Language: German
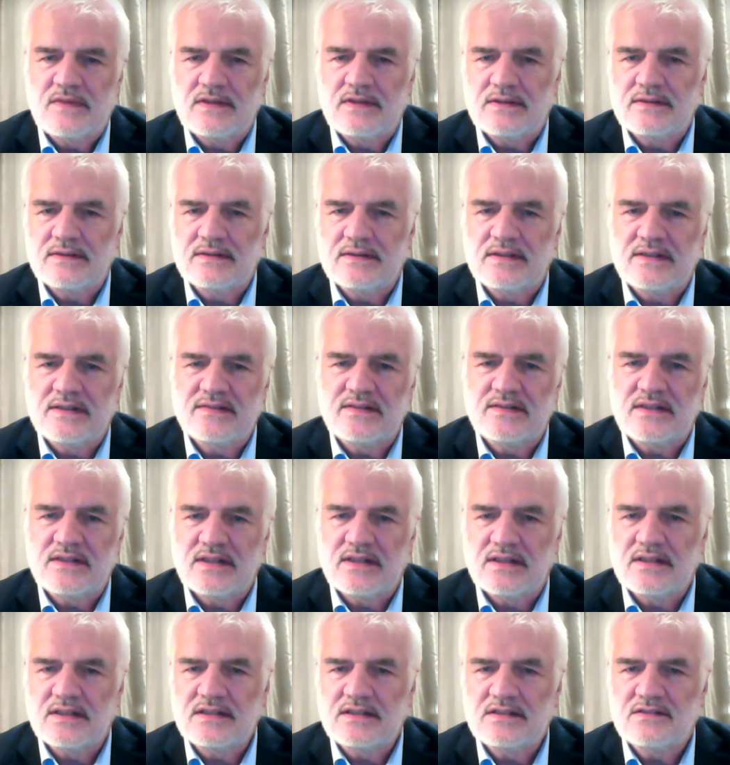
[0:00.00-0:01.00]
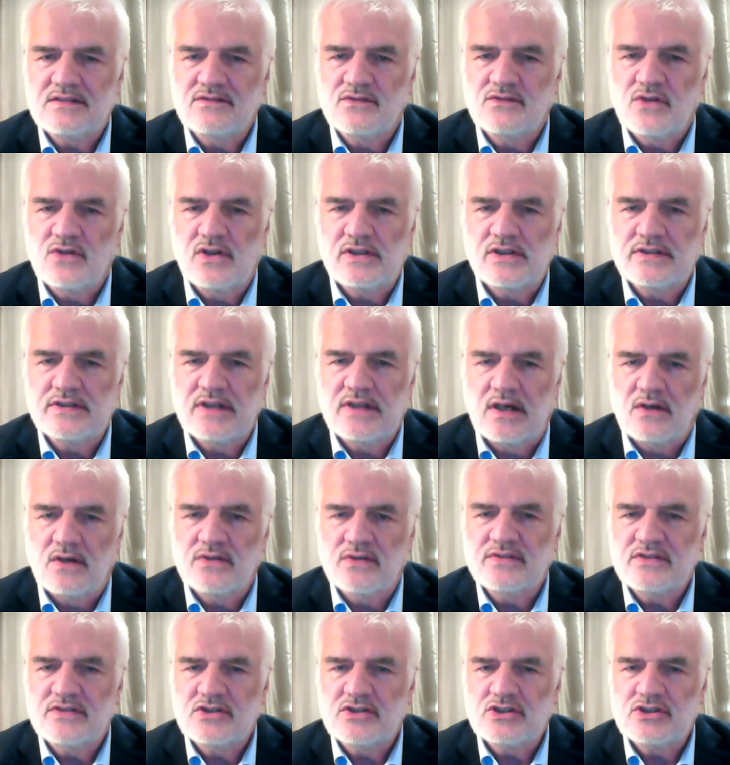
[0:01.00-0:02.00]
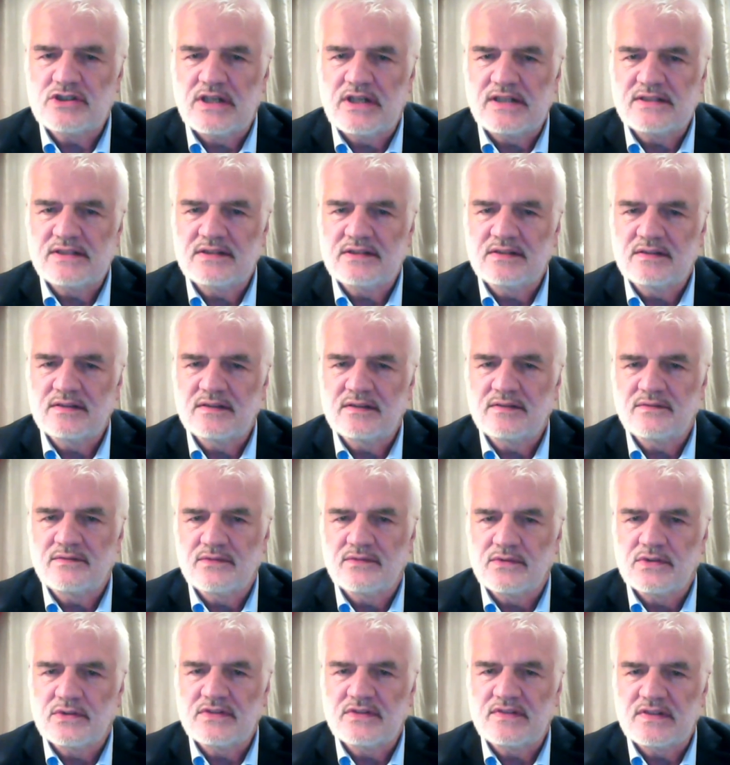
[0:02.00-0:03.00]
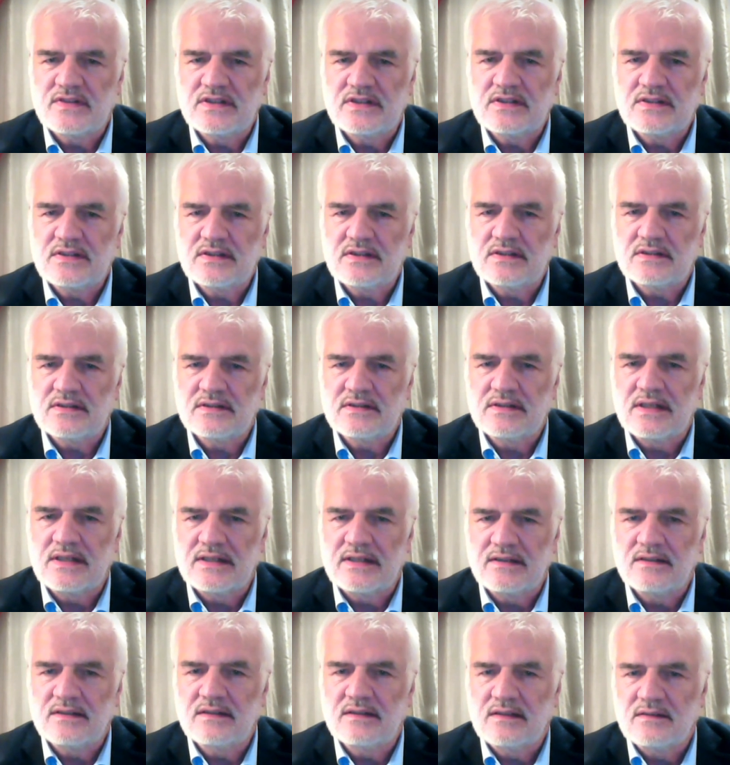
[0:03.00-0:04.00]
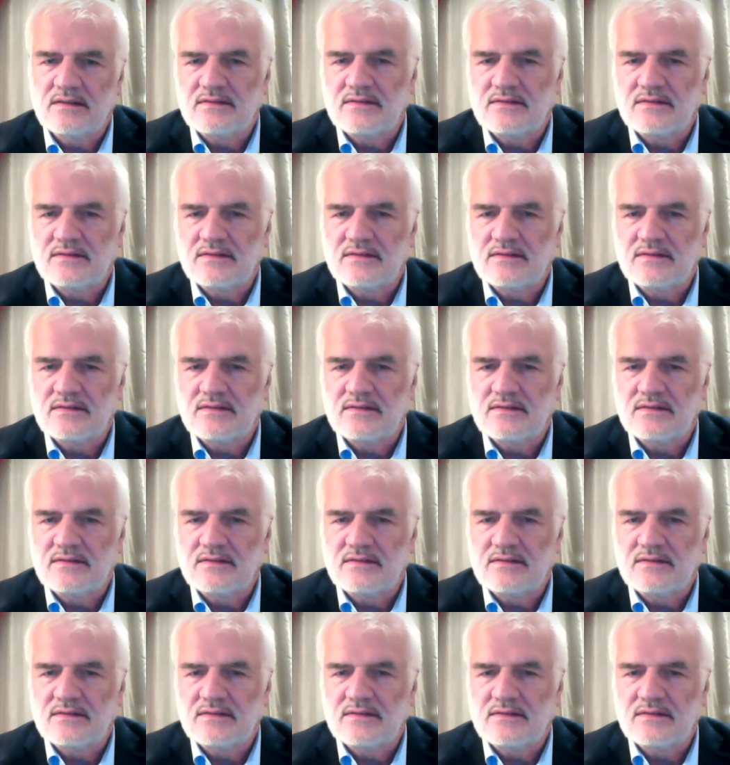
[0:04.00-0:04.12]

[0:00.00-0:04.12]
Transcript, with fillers: äh, das sie errichten wollen, ausgestalten, wird sich äh, dann,